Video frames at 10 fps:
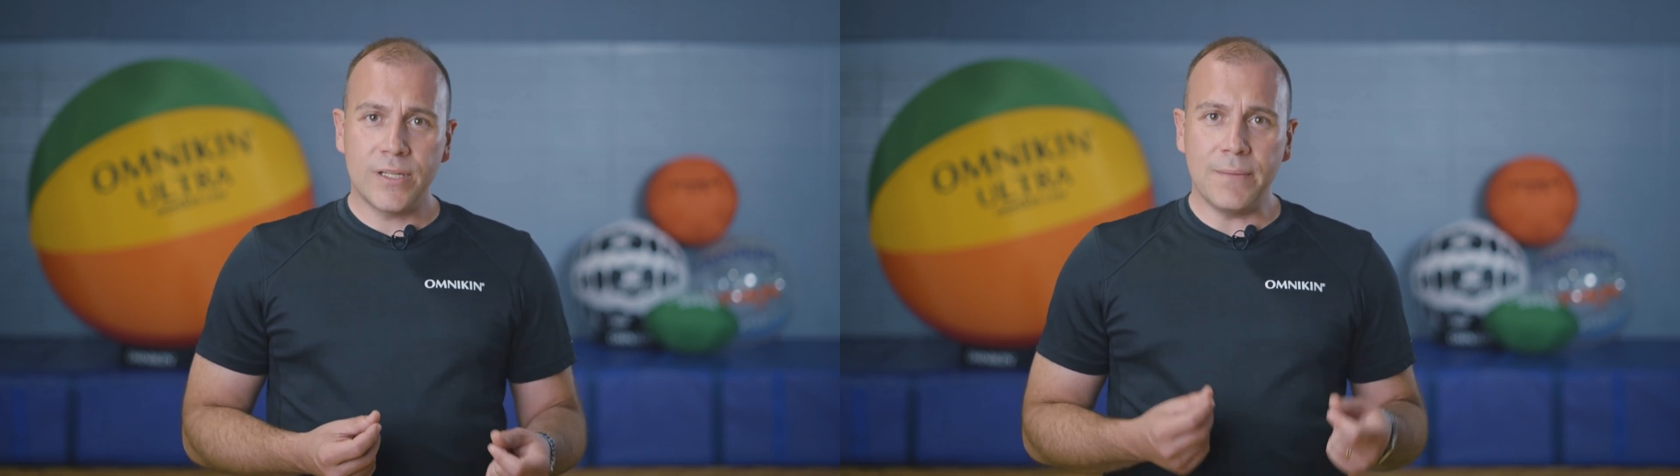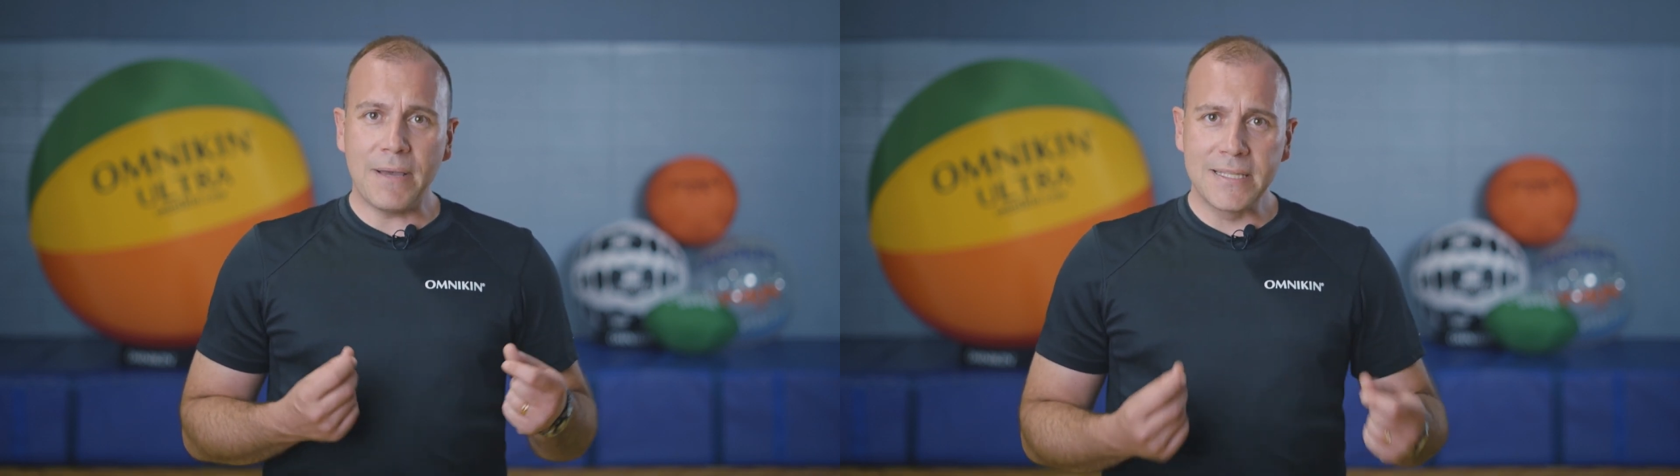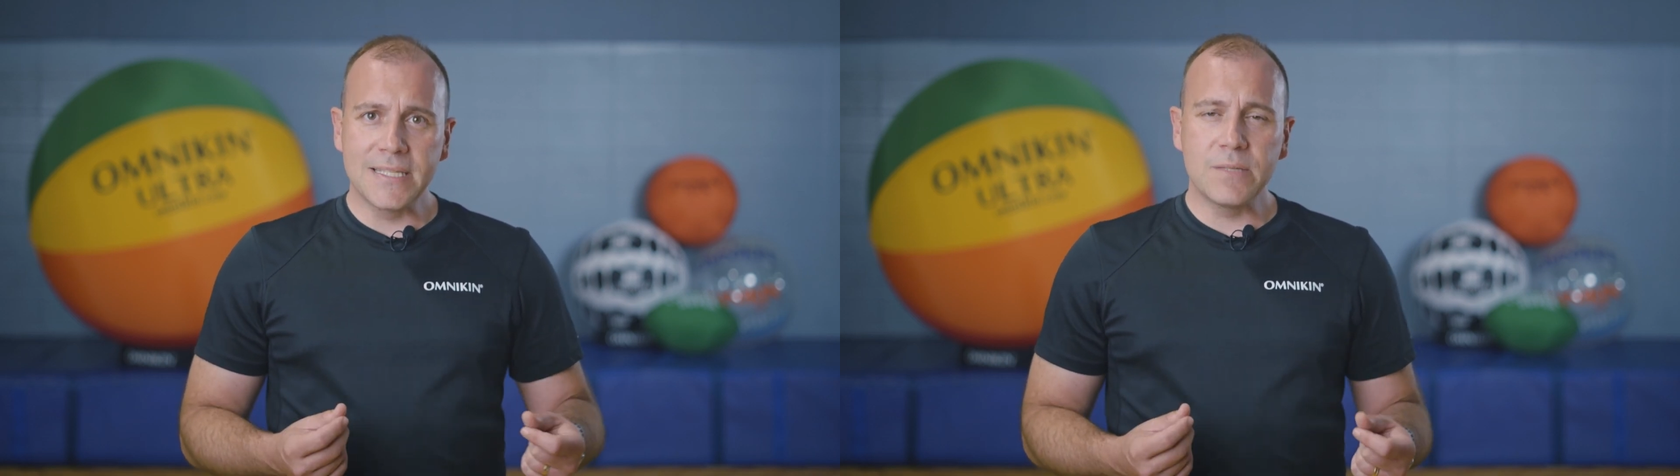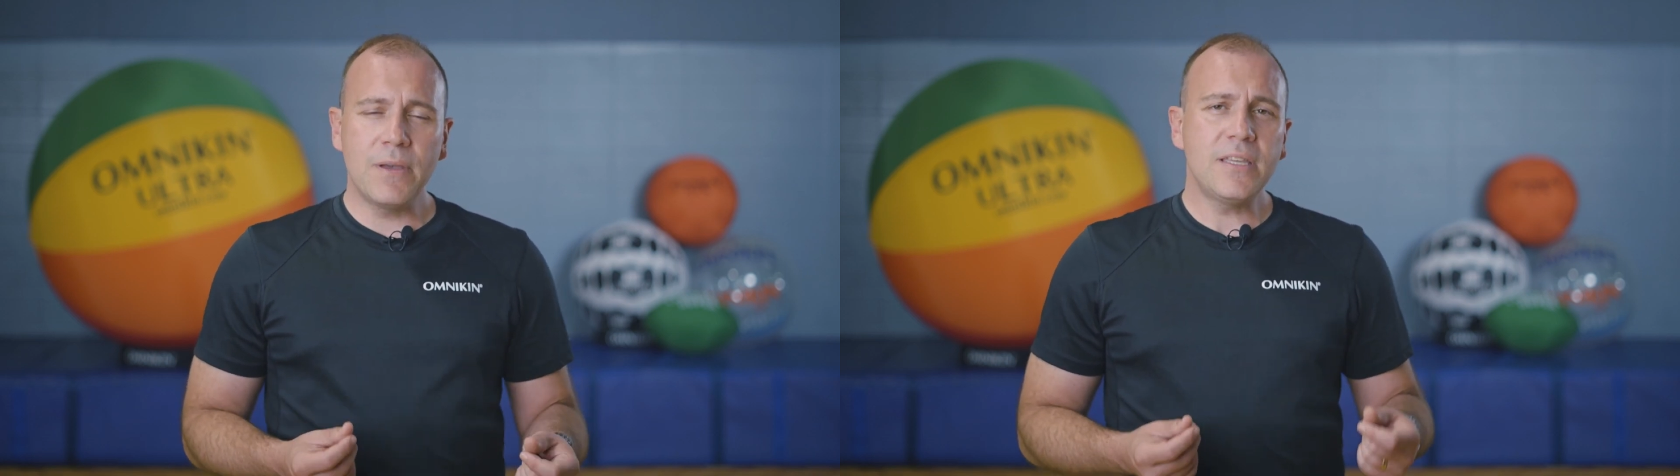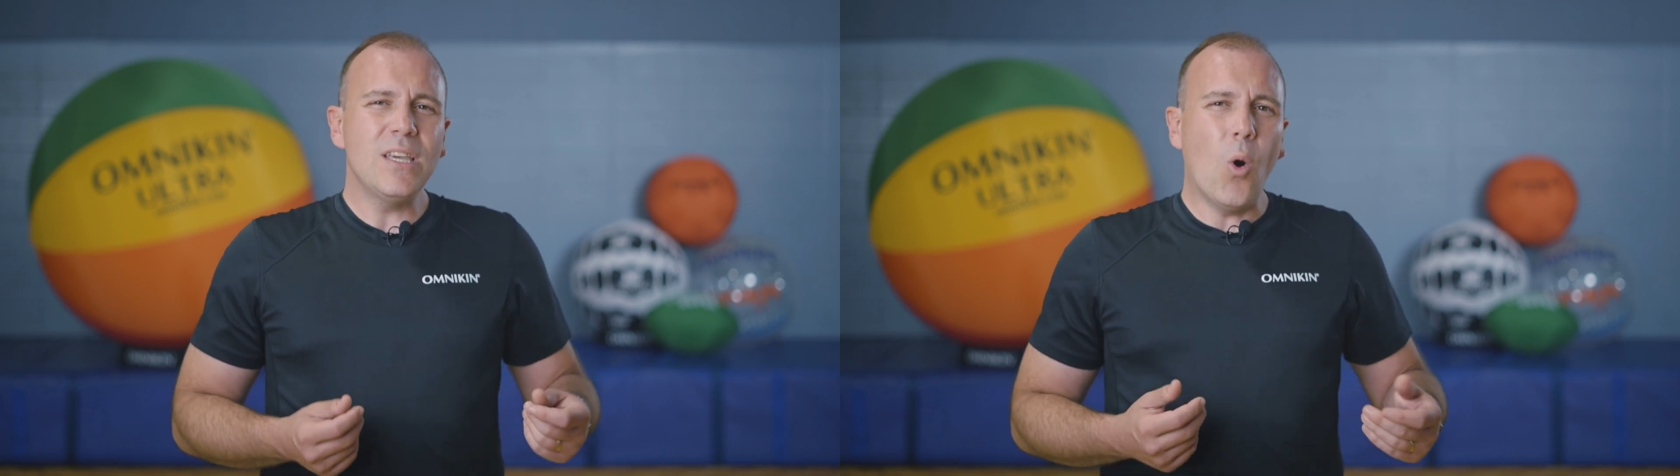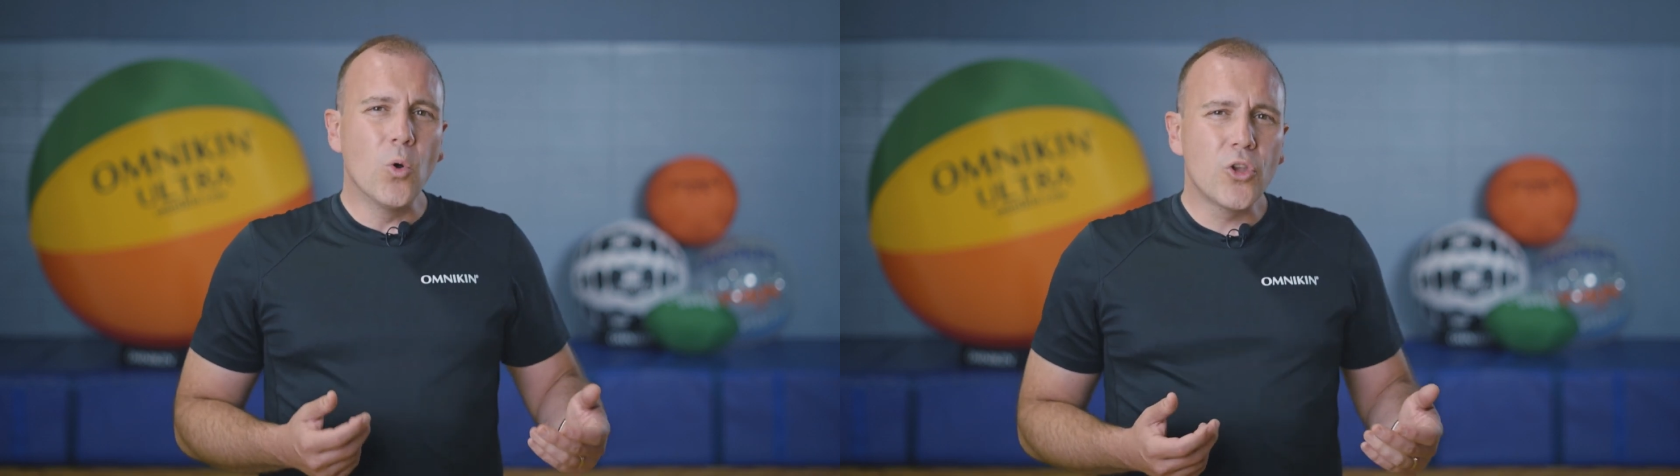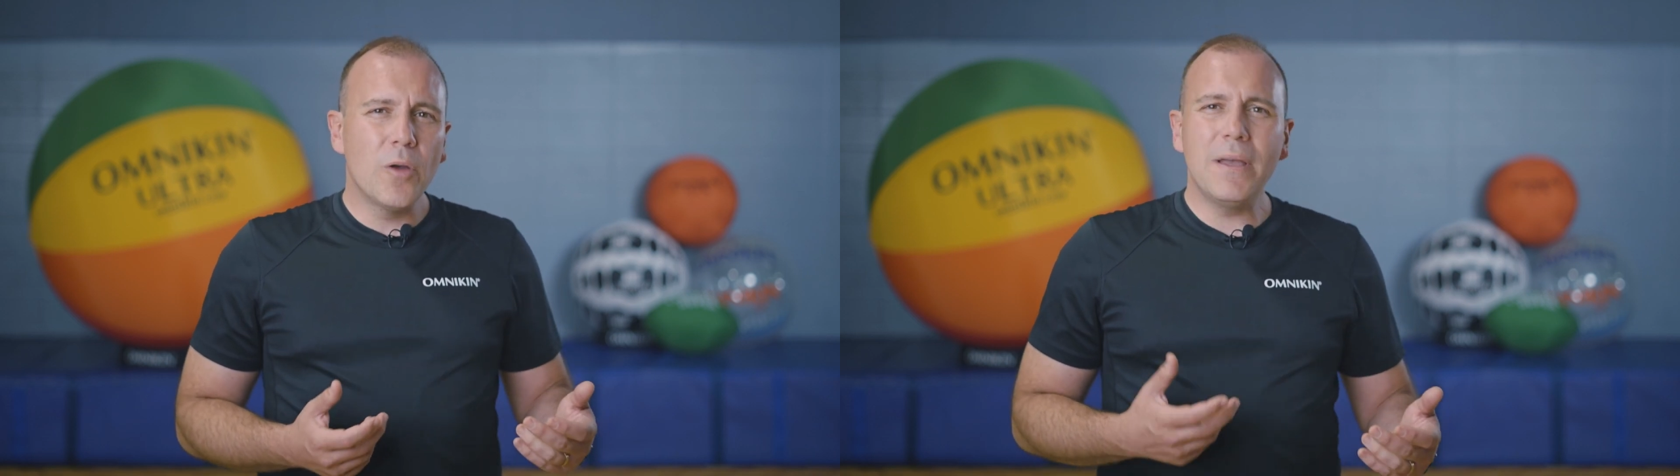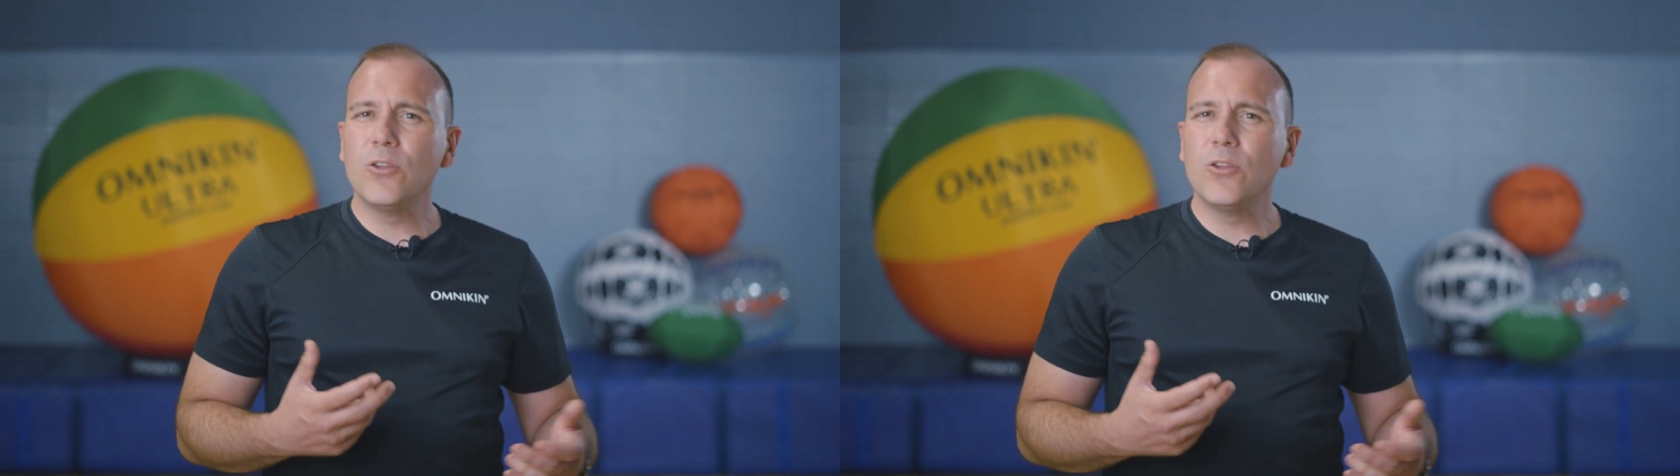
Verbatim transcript: participants qui autrement